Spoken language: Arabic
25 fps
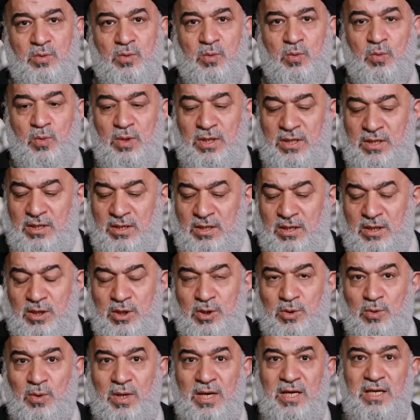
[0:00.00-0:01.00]

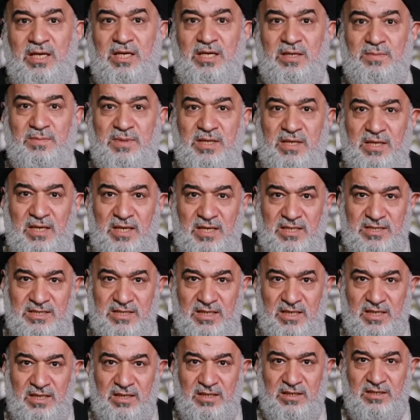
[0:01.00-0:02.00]
ويعلم
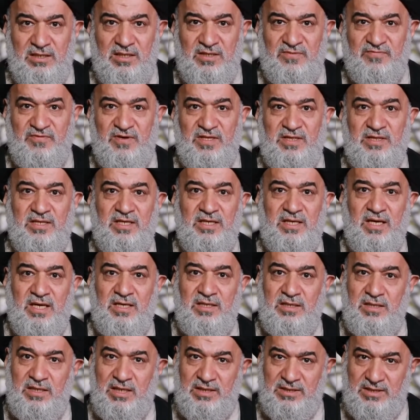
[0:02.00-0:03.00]
الناس ايضا فضلا
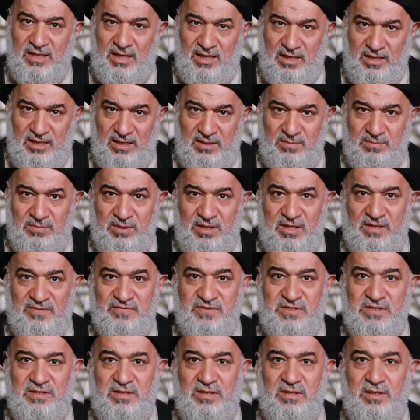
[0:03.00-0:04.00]
ان يتعلم
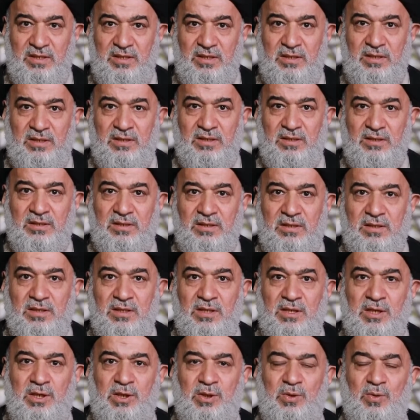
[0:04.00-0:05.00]
بنفسه
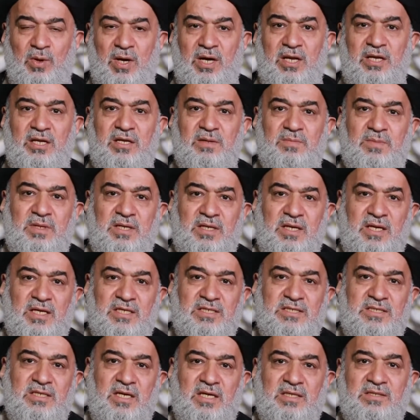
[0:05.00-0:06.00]
يعلم
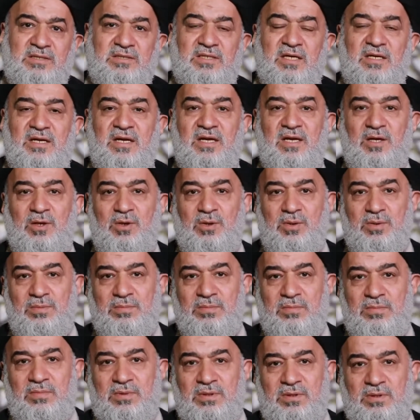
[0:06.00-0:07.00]
الناس
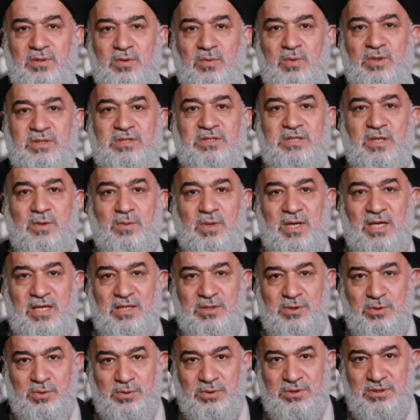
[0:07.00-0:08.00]
التراحم
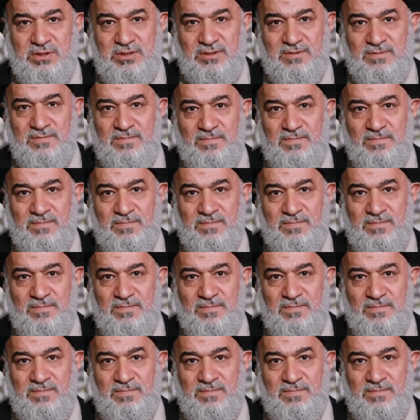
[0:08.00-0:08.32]
والتوادد